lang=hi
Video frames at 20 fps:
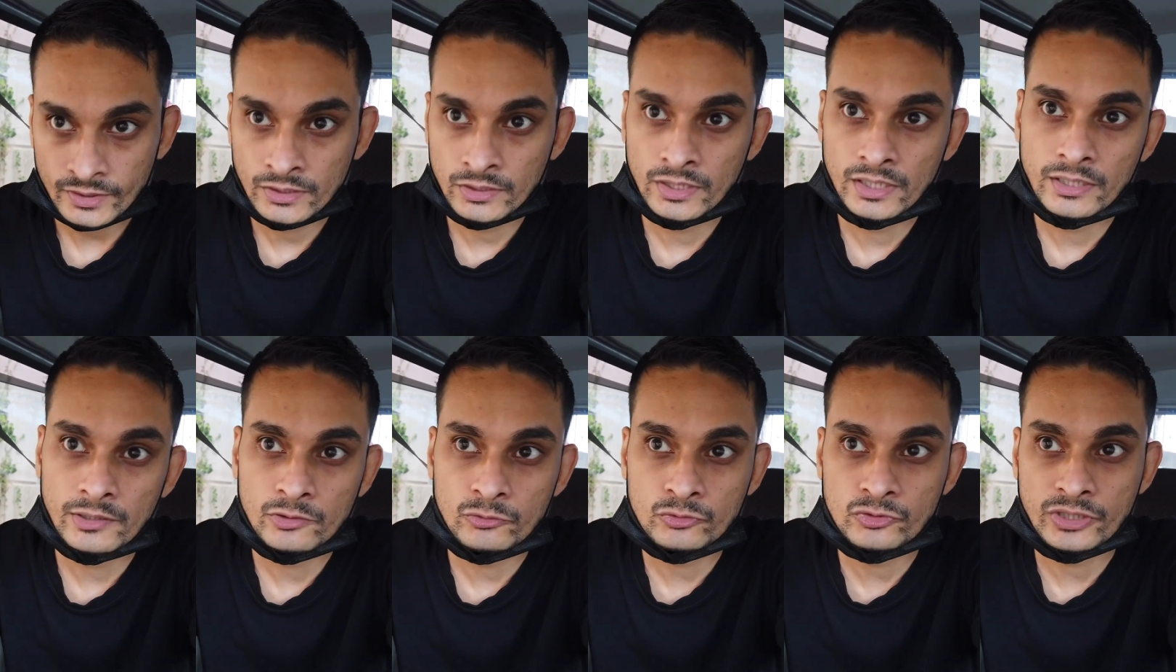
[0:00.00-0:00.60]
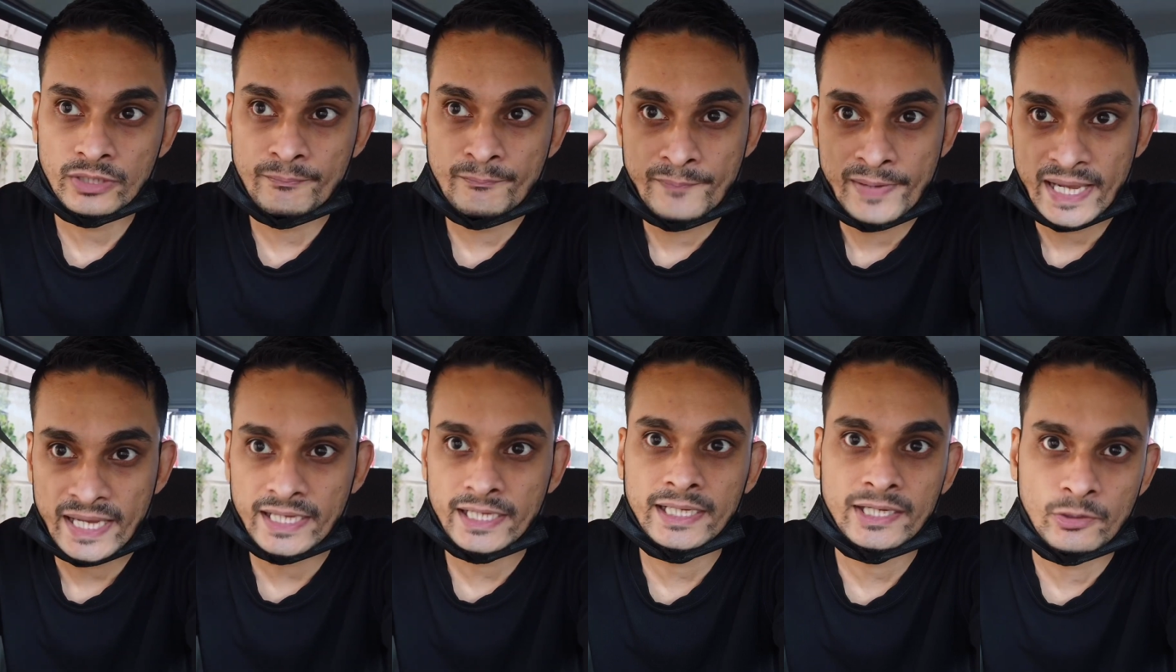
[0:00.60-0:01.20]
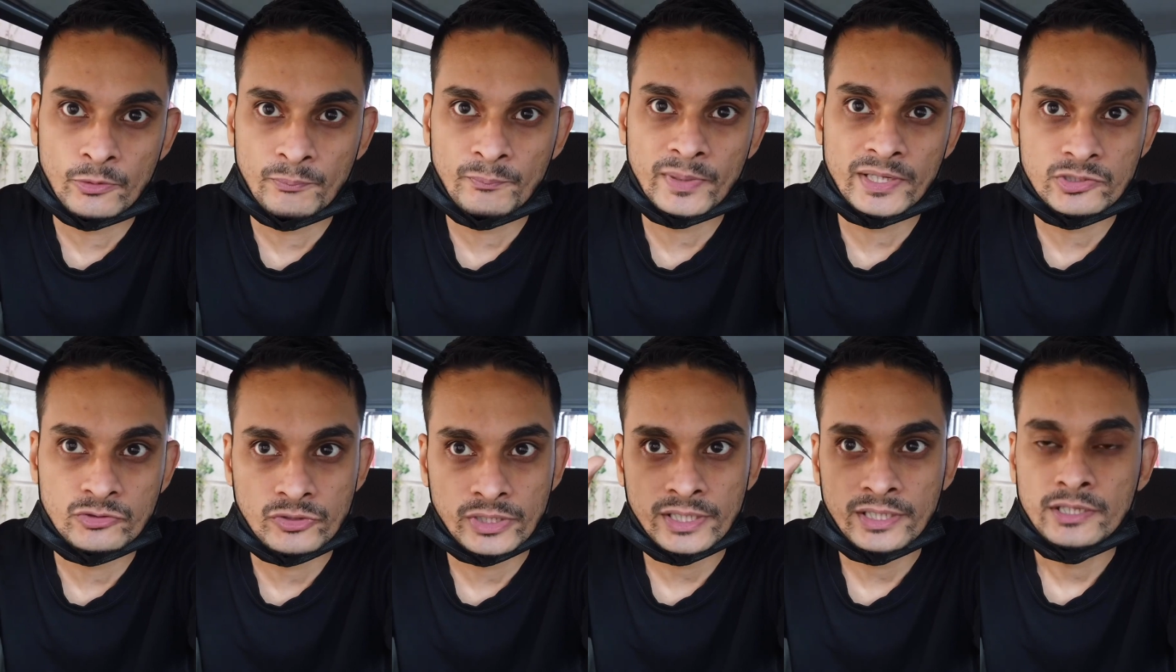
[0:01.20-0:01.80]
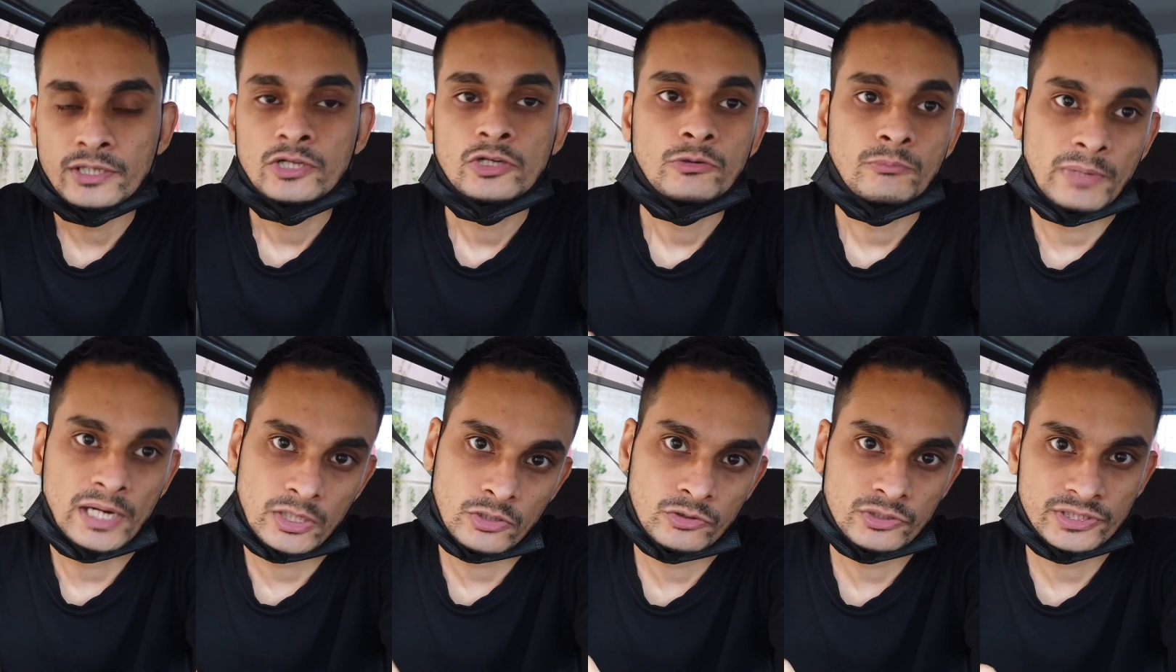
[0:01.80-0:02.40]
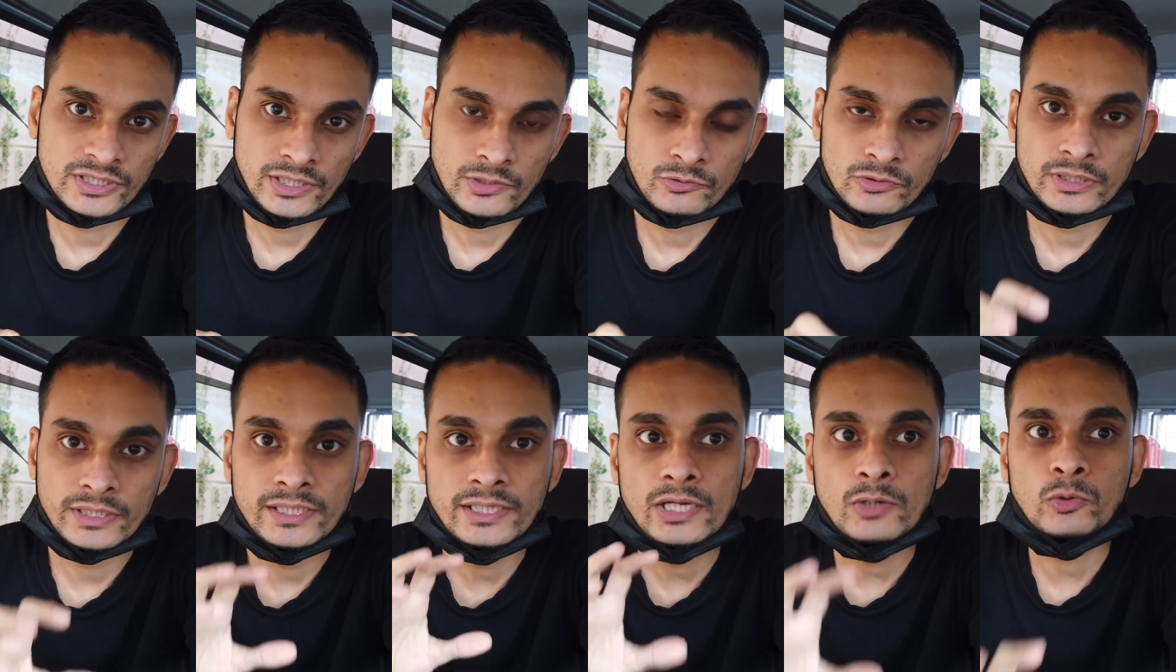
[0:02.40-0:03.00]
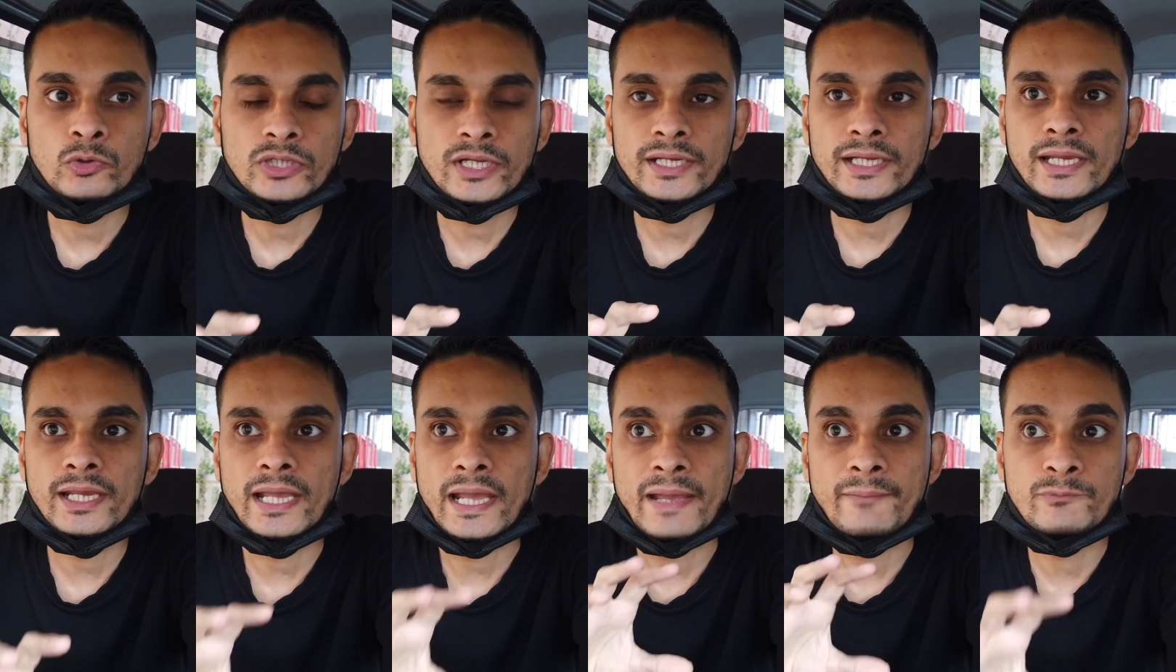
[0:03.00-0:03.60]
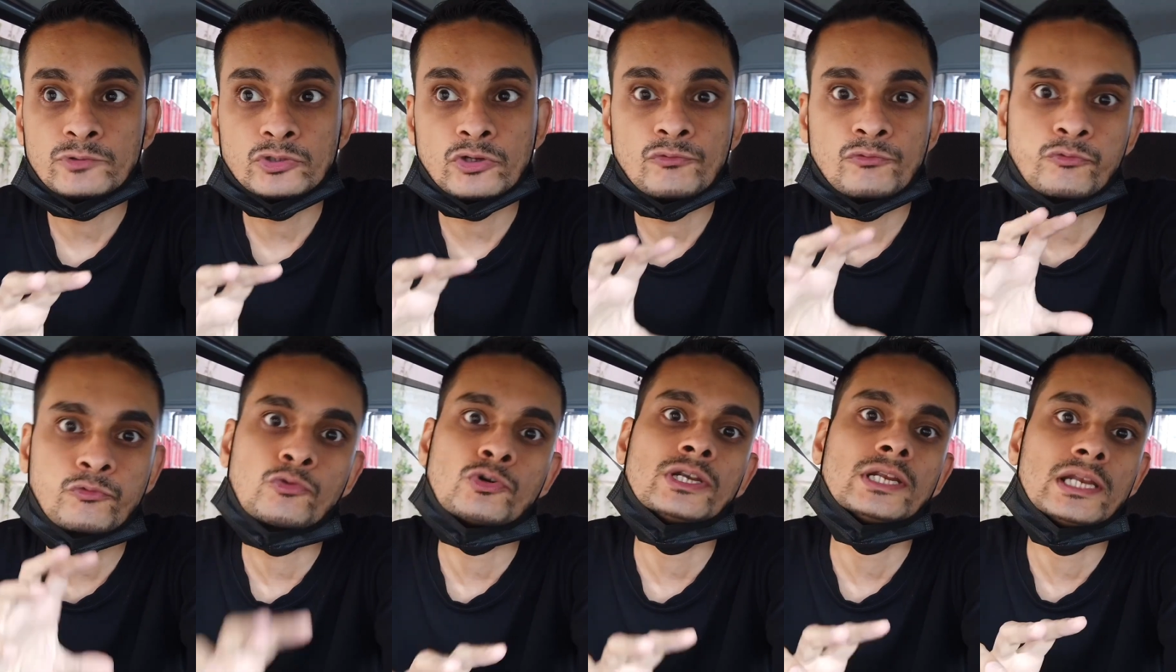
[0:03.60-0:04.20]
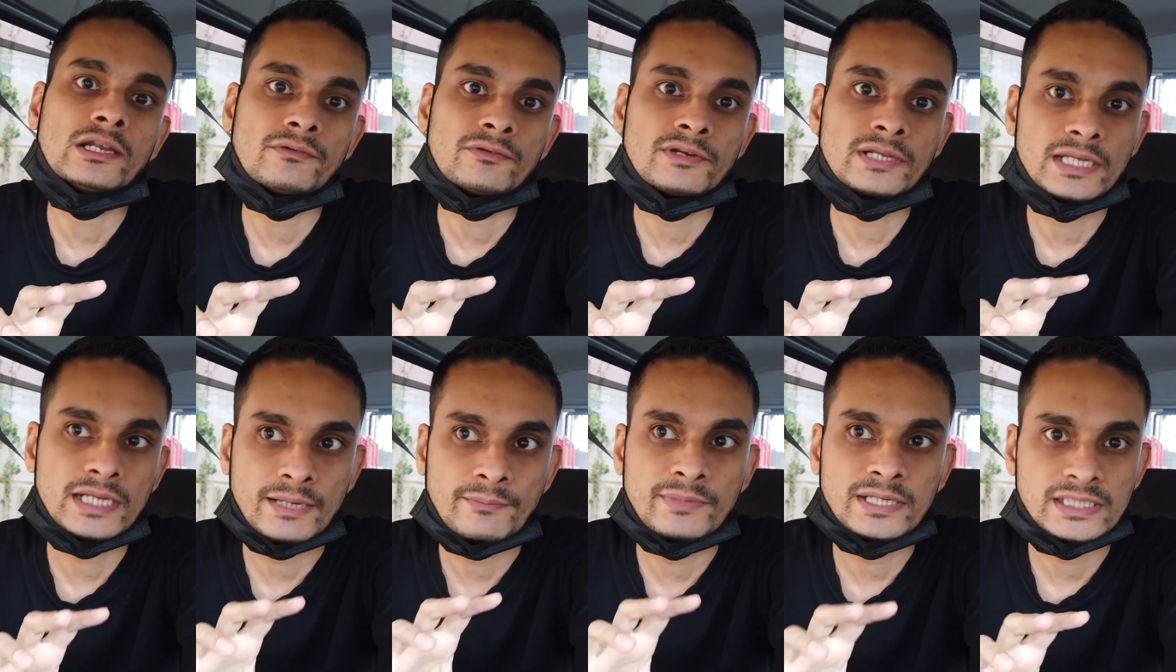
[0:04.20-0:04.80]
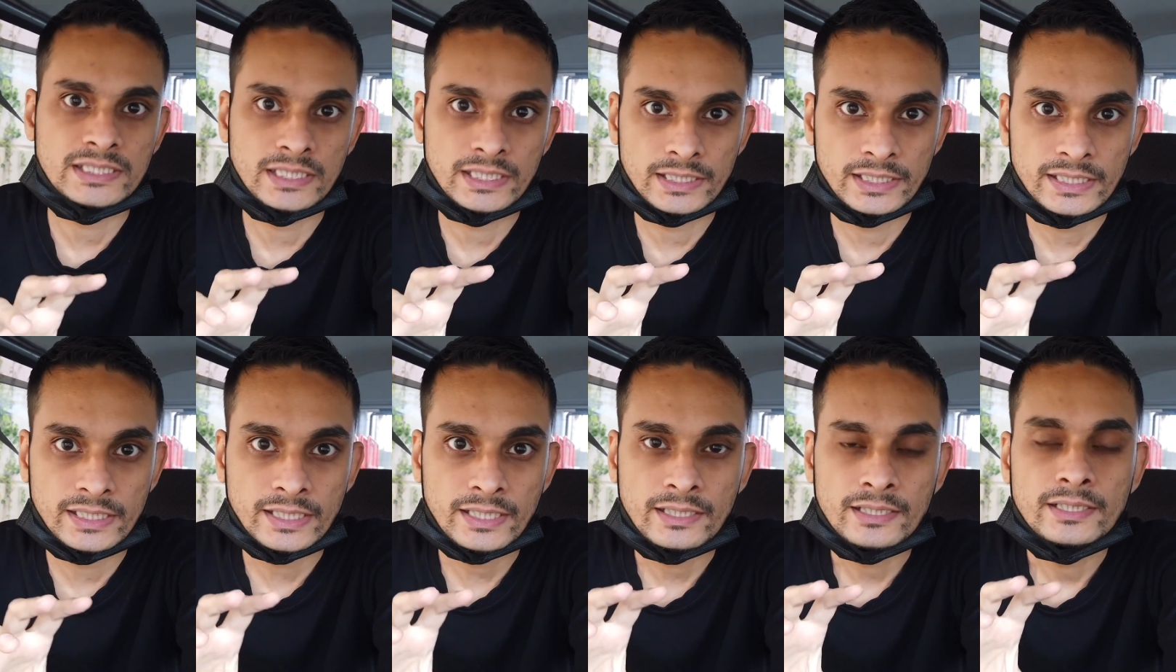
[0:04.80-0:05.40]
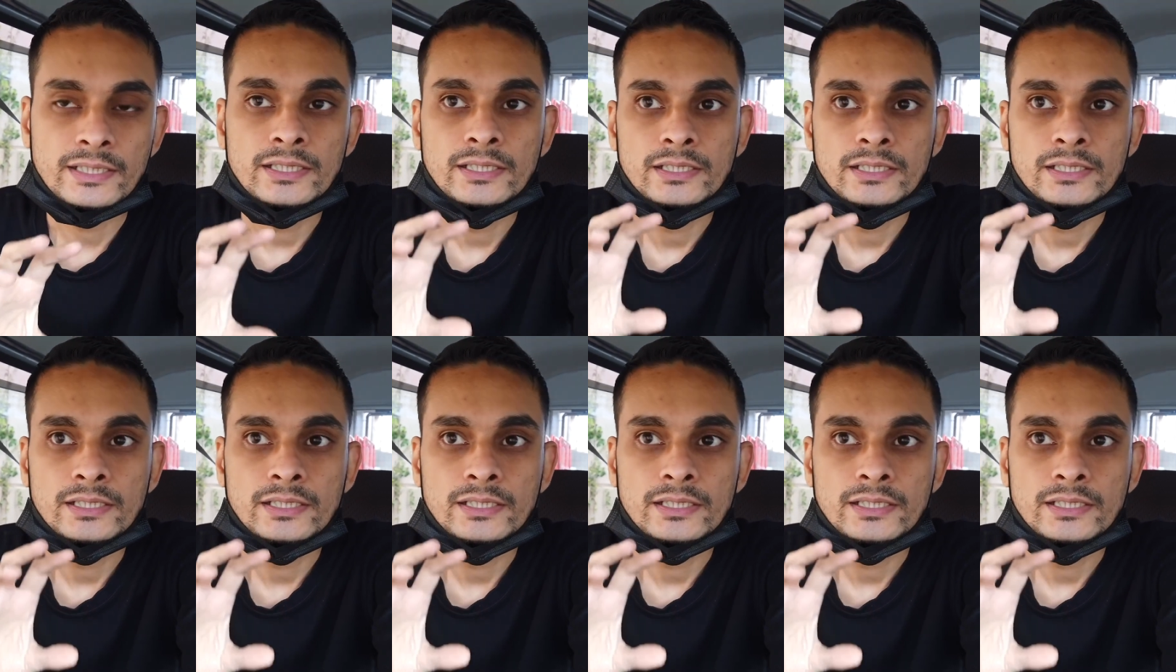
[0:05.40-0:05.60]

उसके बैग के ऊपर जो है बारकोड स्कैन होता है ये होता है क्या है अमेजोन फूड डिलीवरी है बेसिकली ये